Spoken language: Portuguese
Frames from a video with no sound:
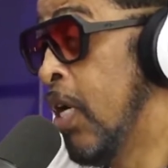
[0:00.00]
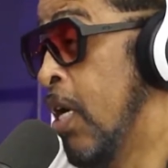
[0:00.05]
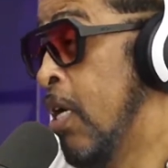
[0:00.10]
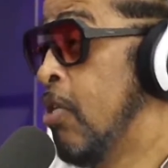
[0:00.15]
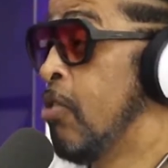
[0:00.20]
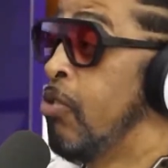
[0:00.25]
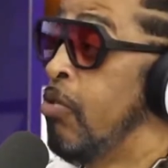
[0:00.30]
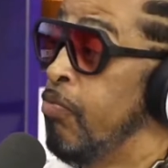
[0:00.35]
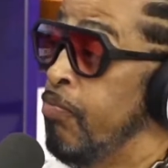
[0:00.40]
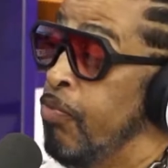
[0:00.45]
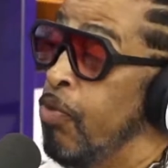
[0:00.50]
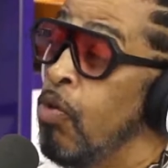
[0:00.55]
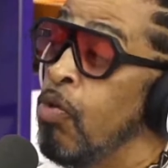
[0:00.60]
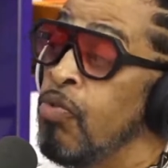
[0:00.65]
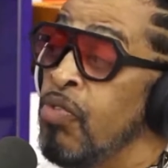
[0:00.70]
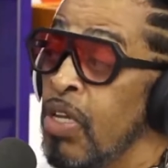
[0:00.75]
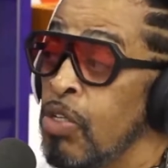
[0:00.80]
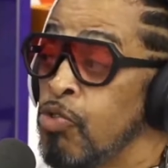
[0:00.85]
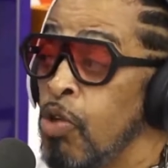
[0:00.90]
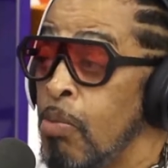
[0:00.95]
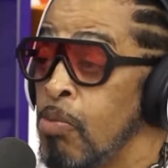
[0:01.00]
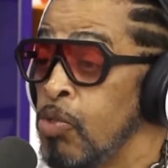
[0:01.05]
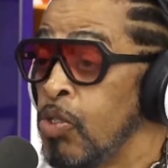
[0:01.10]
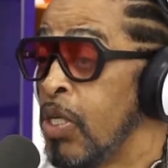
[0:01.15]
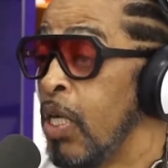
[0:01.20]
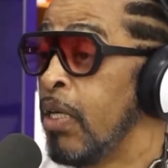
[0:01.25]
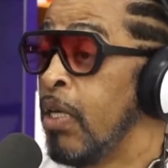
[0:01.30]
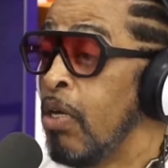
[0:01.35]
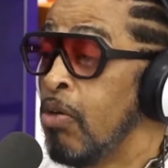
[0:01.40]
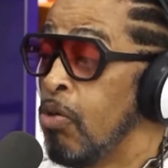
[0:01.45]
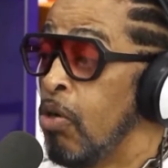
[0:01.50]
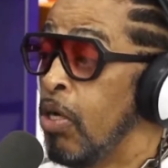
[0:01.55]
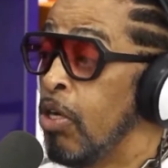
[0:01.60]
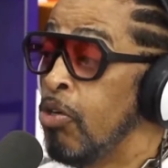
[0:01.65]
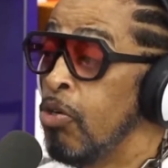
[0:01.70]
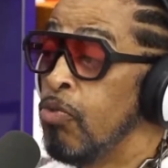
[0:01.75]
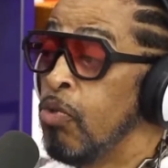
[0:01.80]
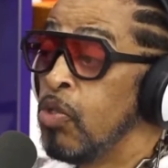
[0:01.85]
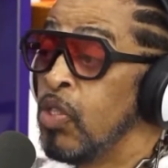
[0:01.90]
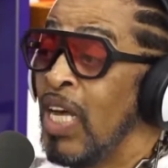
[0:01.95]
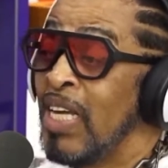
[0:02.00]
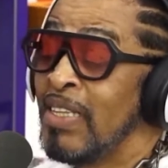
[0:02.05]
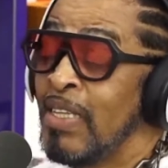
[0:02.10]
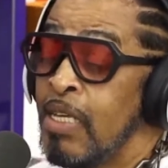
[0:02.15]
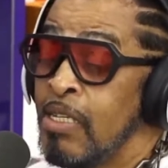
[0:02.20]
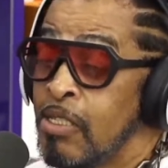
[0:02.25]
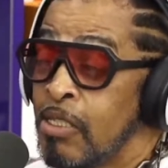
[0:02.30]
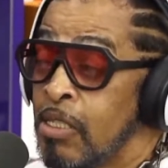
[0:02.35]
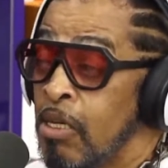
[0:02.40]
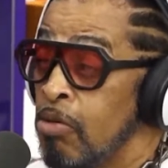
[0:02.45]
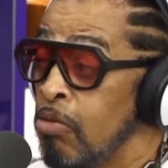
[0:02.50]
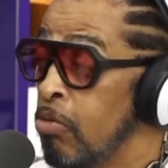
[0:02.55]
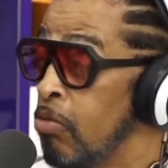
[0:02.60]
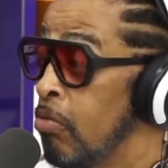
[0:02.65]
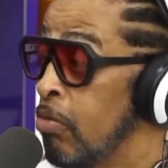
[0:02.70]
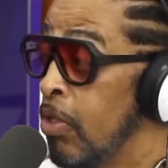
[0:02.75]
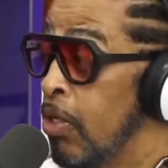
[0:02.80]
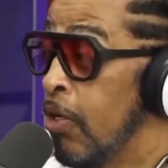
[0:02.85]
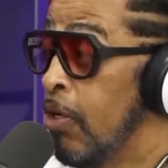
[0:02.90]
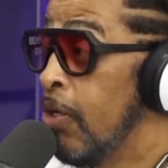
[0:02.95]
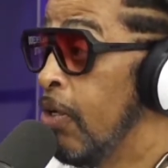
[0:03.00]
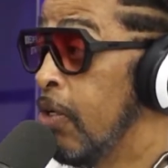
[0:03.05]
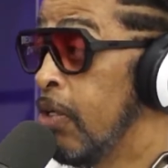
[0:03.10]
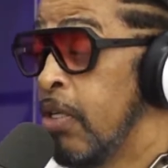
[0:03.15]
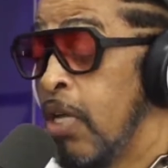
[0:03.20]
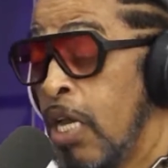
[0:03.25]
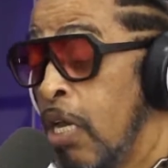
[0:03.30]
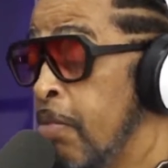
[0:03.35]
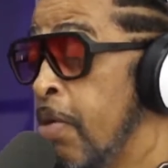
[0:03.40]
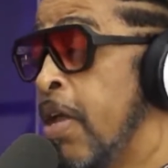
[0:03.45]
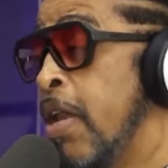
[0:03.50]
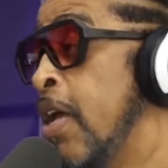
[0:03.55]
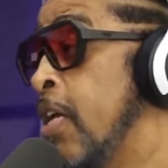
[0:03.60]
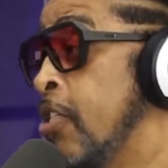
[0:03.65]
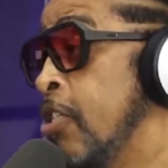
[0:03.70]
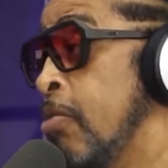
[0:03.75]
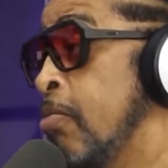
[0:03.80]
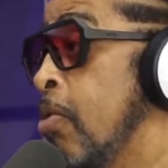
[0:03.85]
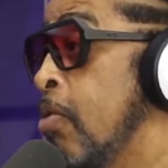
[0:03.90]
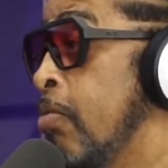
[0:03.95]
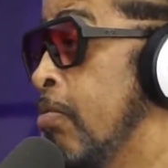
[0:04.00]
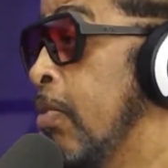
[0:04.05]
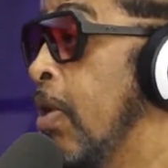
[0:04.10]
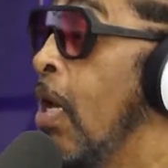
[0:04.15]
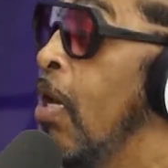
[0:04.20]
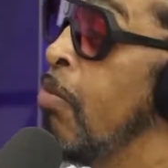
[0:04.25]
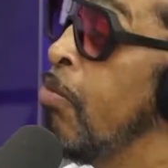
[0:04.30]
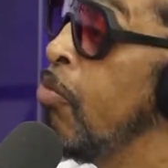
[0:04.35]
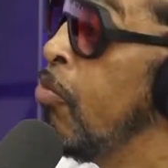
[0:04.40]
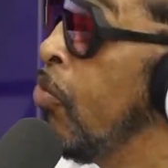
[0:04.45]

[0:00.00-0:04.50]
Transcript: cara, se eu for ouvir a sua música aqui agora, eu não vou dar a atenção que ela merece, irmão. É